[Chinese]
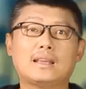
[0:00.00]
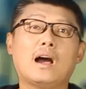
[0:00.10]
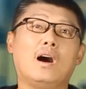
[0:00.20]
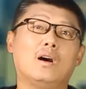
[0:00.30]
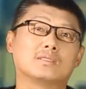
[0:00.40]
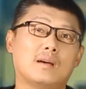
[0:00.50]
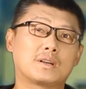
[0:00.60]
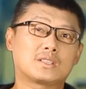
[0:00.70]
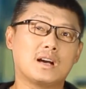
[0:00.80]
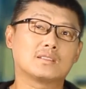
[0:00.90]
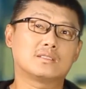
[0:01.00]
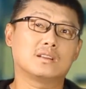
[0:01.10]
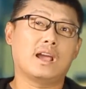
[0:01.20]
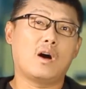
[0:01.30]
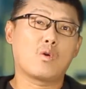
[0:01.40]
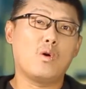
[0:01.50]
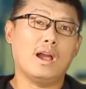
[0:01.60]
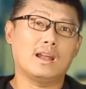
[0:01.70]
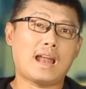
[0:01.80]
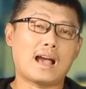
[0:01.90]
大家好，咱们上次聊
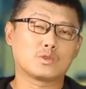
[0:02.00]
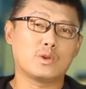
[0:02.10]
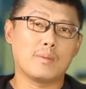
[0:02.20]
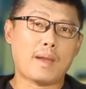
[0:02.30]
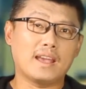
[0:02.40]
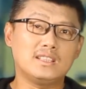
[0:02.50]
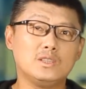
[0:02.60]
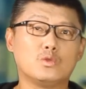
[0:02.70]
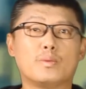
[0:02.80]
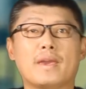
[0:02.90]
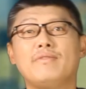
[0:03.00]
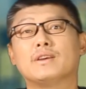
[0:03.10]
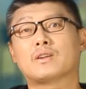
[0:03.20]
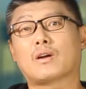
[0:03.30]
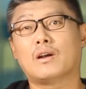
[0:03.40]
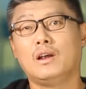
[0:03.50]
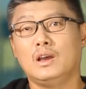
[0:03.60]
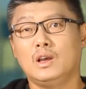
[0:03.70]
过呀，纳粹拍纪录片的事儿。